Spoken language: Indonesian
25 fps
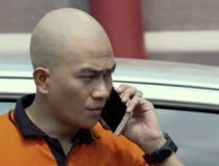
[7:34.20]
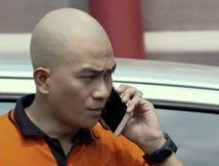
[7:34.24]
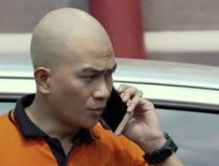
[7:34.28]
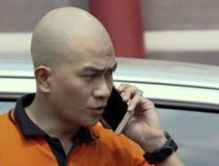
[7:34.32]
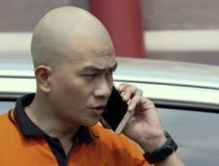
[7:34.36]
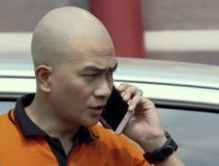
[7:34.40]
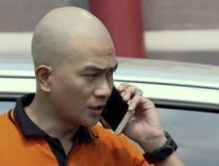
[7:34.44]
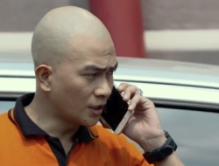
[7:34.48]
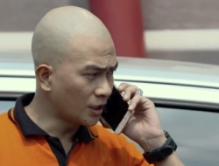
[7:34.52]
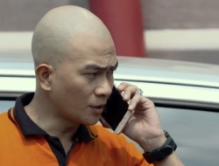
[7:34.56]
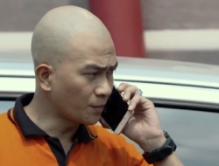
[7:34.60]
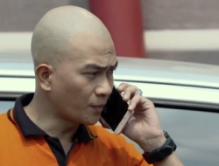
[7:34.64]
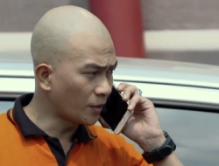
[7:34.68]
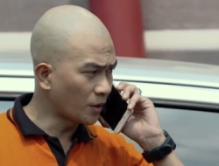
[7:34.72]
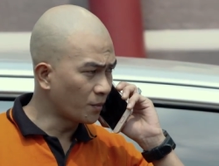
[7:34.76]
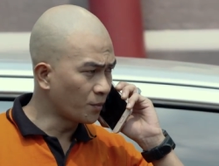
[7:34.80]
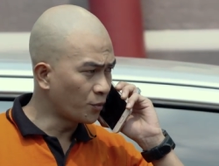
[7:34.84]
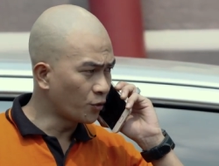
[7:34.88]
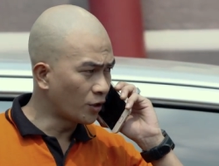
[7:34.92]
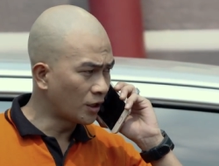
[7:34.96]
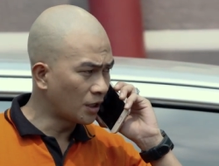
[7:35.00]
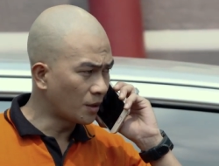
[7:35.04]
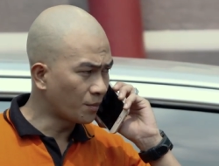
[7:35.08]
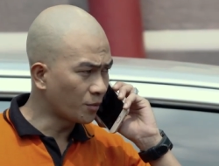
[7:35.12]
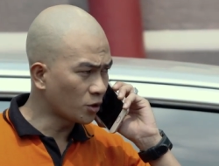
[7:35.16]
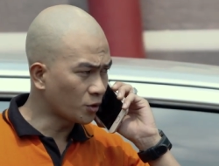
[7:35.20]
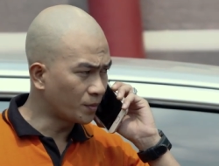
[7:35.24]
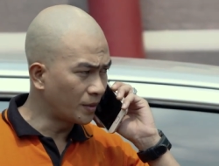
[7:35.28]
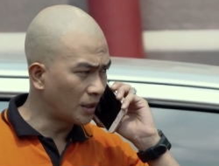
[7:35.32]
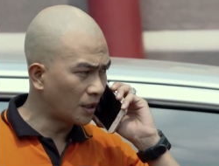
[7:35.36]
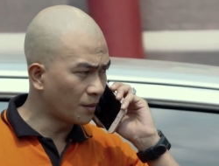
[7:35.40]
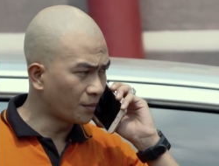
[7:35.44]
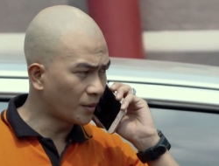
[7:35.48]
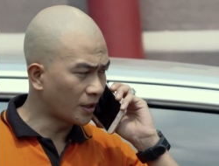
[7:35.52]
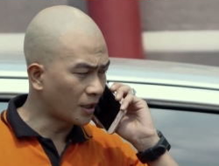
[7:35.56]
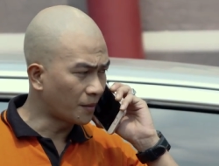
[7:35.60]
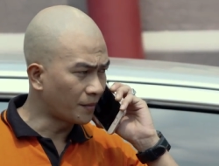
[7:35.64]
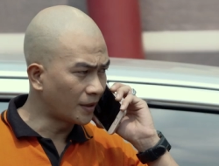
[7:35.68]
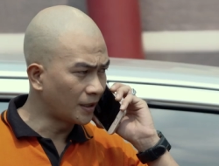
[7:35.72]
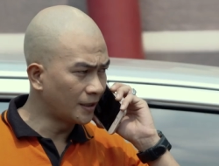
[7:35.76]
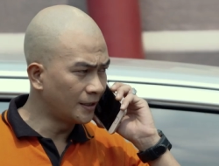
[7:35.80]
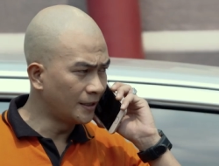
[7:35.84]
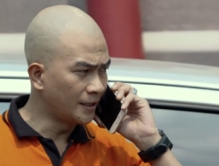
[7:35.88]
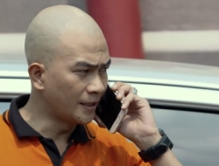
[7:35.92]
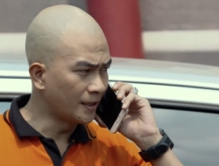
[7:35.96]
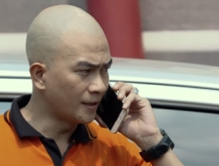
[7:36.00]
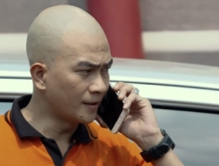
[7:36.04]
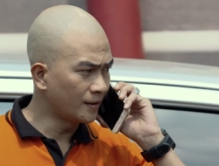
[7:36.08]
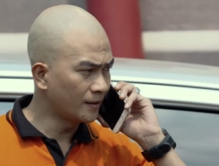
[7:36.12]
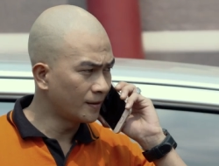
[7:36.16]
bos ingat perempuan yang bos bilang bernama
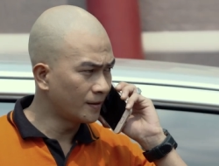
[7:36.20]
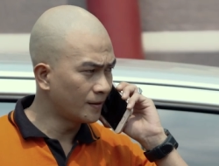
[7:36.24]
Lydia?